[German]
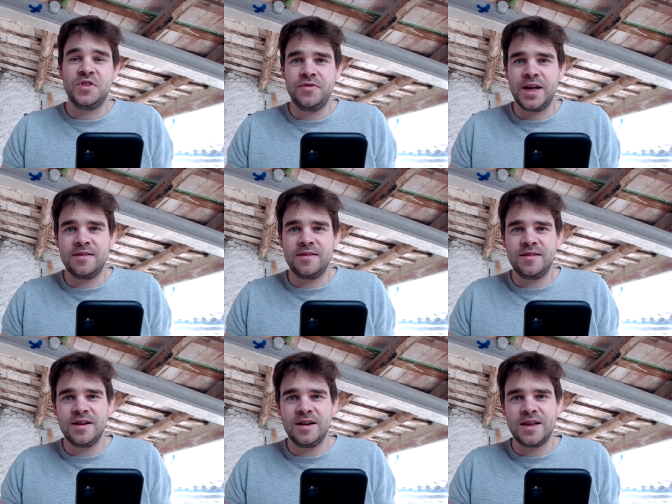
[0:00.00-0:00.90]
sie werden
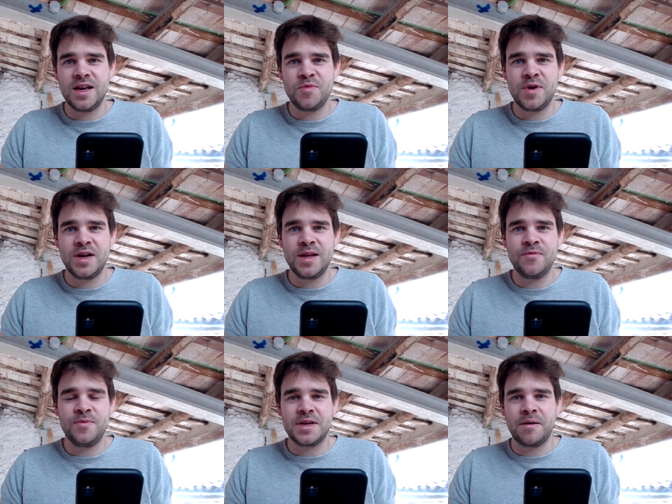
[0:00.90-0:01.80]
sicherlich eher
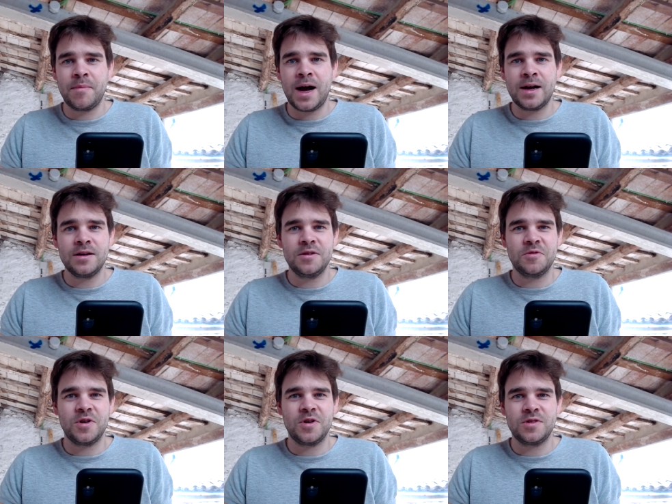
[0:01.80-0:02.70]
überleben mit der Marke
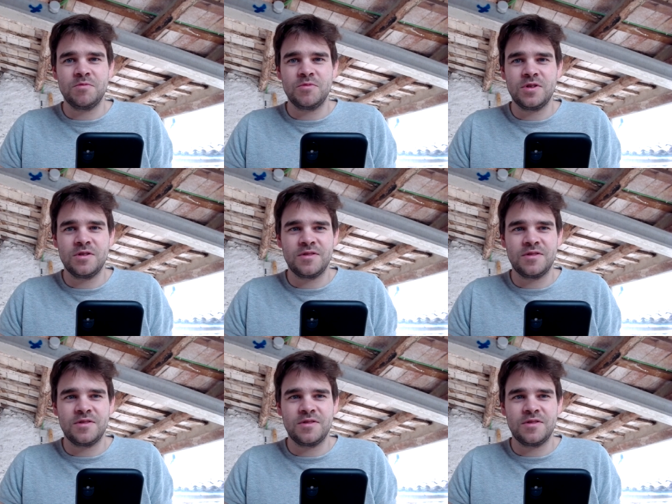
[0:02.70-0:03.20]
und auch dem,